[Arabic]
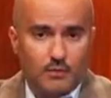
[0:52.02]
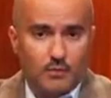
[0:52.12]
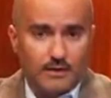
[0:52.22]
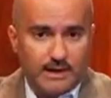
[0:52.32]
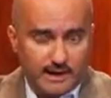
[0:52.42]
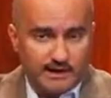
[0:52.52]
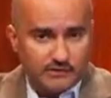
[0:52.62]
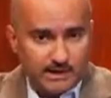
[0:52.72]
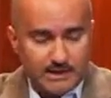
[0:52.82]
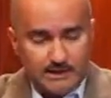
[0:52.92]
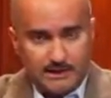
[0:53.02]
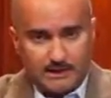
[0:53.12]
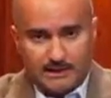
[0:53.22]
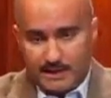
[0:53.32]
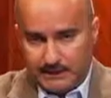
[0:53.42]
واخر شيء
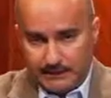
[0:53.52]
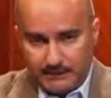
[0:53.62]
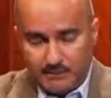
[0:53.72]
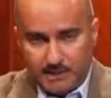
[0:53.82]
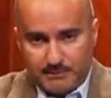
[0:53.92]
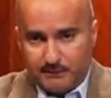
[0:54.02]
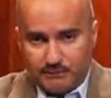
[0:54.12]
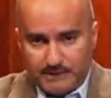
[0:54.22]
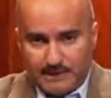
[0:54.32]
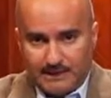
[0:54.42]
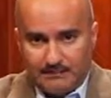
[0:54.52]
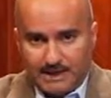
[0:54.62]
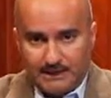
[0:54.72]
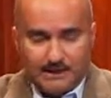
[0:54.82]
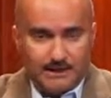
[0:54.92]
رح نختمها بان
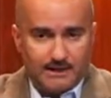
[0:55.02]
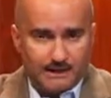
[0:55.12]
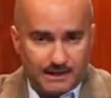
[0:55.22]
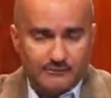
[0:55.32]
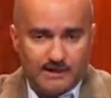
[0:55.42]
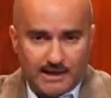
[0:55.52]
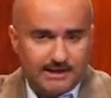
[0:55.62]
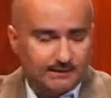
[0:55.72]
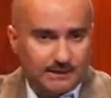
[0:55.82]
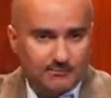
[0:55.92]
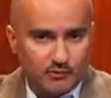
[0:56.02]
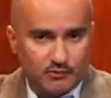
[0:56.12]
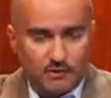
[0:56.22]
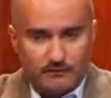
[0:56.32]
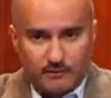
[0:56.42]
نتكلم على الخمسه ايات اللي
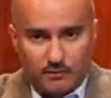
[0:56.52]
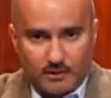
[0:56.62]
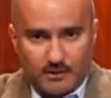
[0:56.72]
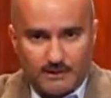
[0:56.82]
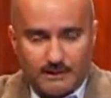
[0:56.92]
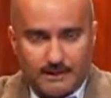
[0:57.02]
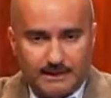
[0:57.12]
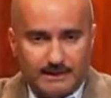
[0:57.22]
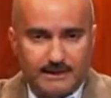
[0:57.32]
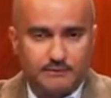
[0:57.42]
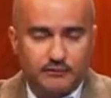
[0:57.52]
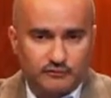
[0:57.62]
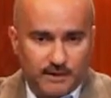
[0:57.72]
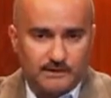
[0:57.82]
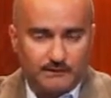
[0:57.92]
موجوده في القران اللي
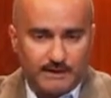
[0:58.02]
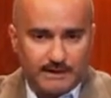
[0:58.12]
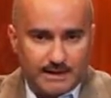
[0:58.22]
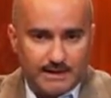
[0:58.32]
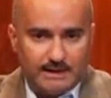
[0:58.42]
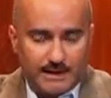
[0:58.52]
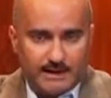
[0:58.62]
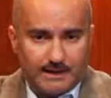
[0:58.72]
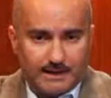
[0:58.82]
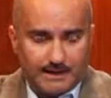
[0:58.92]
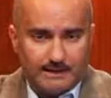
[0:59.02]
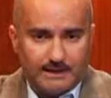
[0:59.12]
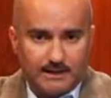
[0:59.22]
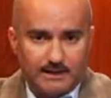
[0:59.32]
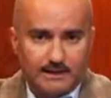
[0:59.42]
بتستخدم احيانا على
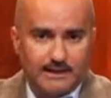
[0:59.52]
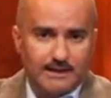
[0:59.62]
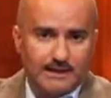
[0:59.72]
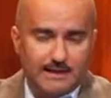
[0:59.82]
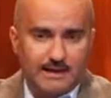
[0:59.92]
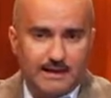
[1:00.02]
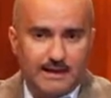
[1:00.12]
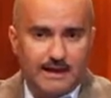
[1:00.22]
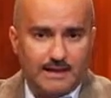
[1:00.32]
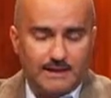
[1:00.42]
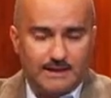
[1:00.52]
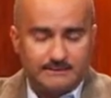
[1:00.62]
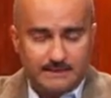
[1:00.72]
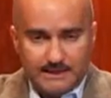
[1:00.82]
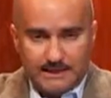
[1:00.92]
انها هي
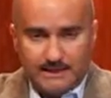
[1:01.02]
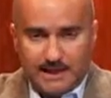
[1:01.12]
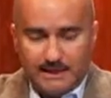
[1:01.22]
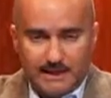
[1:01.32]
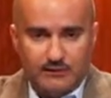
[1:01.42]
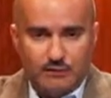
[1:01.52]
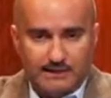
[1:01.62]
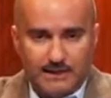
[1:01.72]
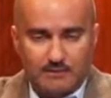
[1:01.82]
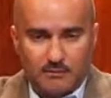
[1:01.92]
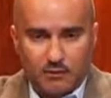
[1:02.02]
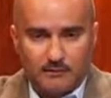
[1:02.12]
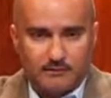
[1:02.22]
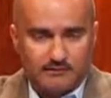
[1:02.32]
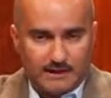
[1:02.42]
الدليل على انه الكتاب
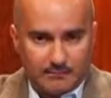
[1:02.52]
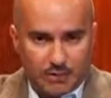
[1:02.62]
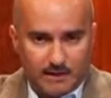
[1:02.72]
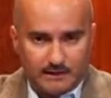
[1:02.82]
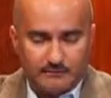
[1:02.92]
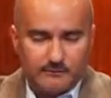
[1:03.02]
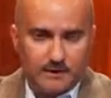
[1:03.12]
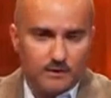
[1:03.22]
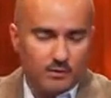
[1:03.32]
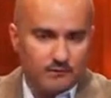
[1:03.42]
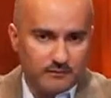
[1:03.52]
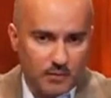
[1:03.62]
المقدس كان محرف هو في